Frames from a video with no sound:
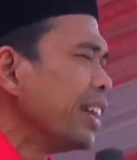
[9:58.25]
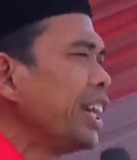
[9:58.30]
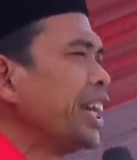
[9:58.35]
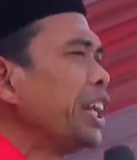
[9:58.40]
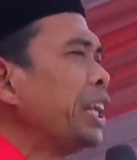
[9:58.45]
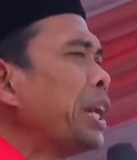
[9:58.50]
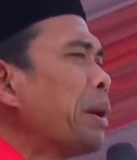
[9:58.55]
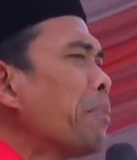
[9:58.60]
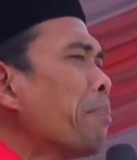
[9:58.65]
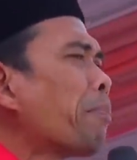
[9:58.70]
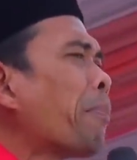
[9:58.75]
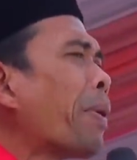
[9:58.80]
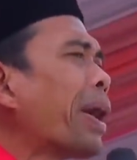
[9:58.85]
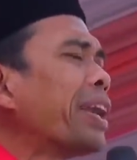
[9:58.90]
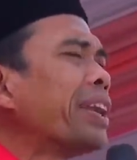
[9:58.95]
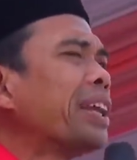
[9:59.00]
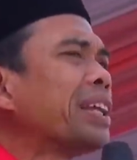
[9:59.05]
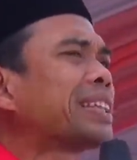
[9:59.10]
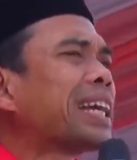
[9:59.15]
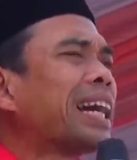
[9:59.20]
Ini
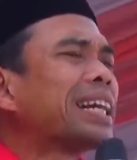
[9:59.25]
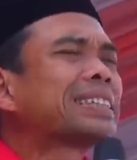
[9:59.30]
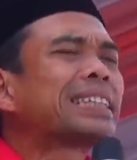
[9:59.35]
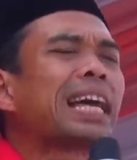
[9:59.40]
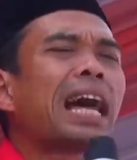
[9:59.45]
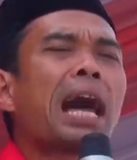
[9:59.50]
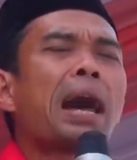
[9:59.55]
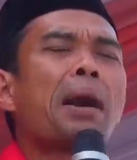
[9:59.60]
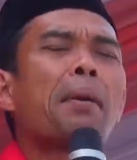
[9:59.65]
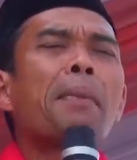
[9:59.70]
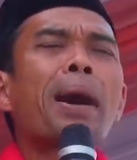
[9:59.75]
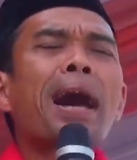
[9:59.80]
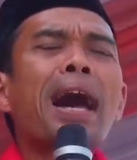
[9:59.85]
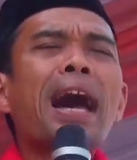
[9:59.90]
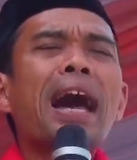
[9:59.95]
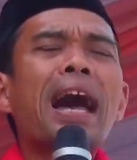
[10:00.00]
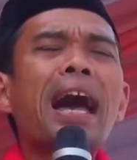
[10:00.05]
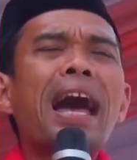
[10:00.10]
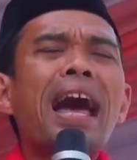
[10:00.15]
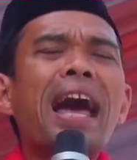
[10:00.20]
empat ni tak
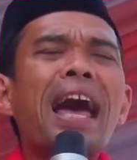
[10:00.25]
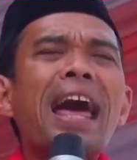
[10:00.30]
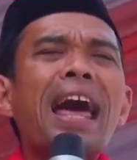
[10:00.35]
sama.